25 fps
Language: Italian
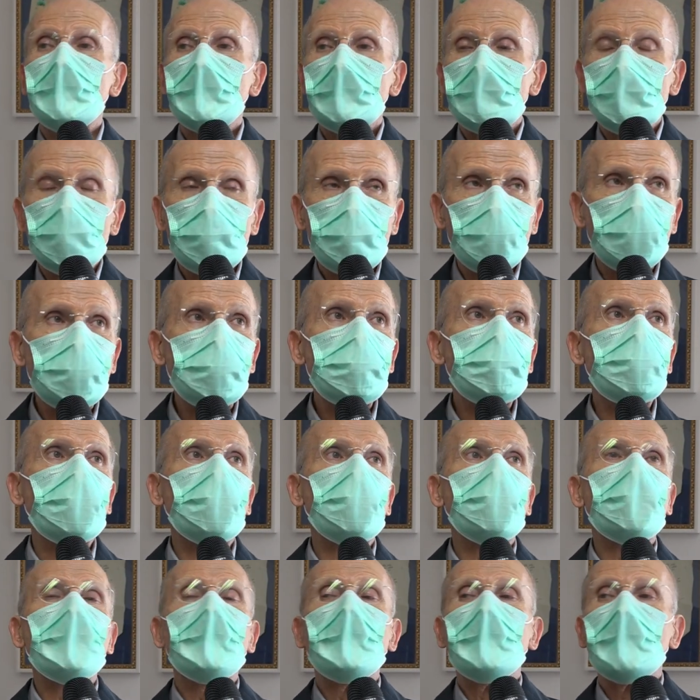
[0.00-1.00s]
di
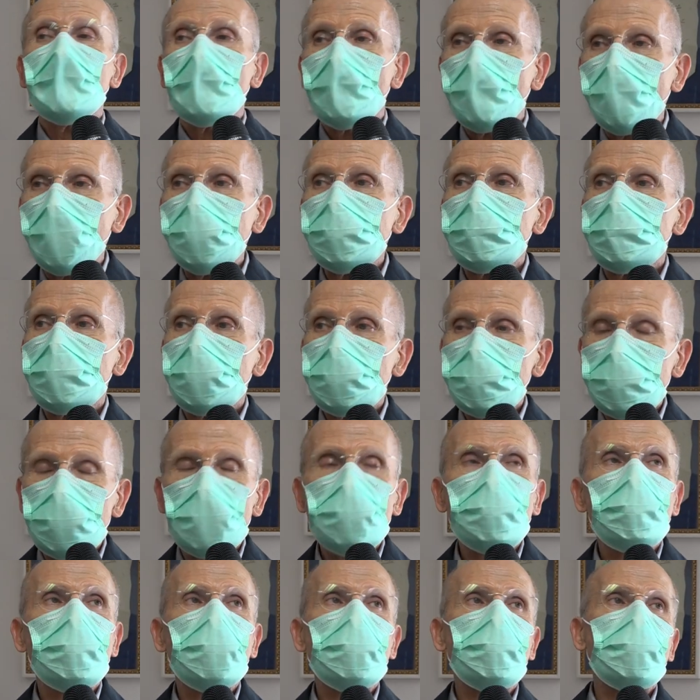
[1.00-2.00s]
qualità, fatta
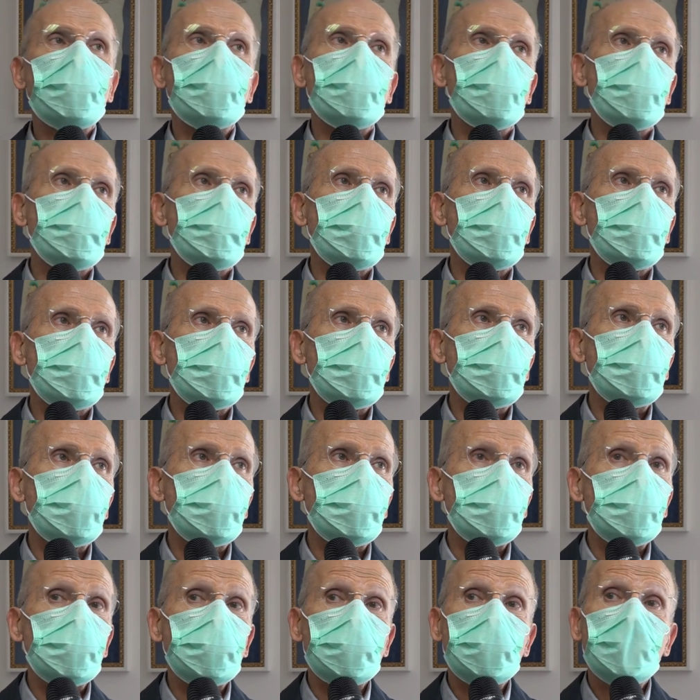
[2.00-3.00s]
sempre per i nostri
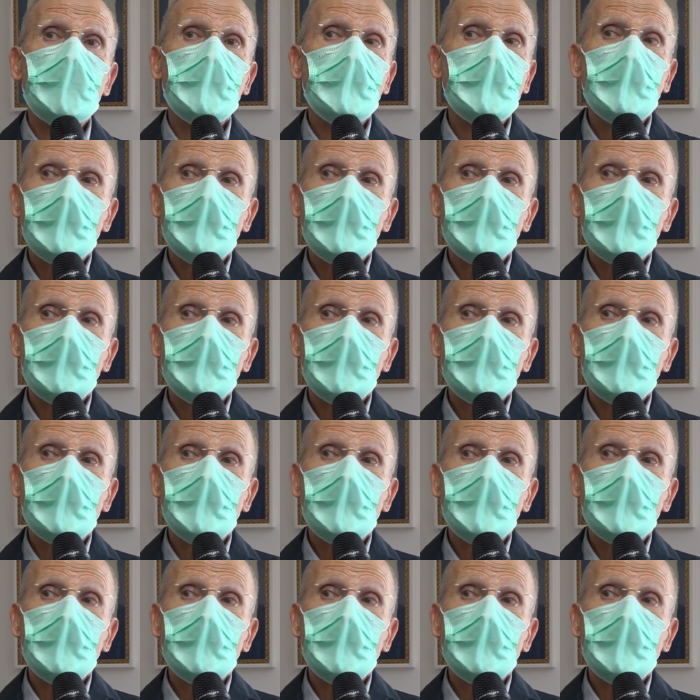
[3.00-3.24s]
cittadini.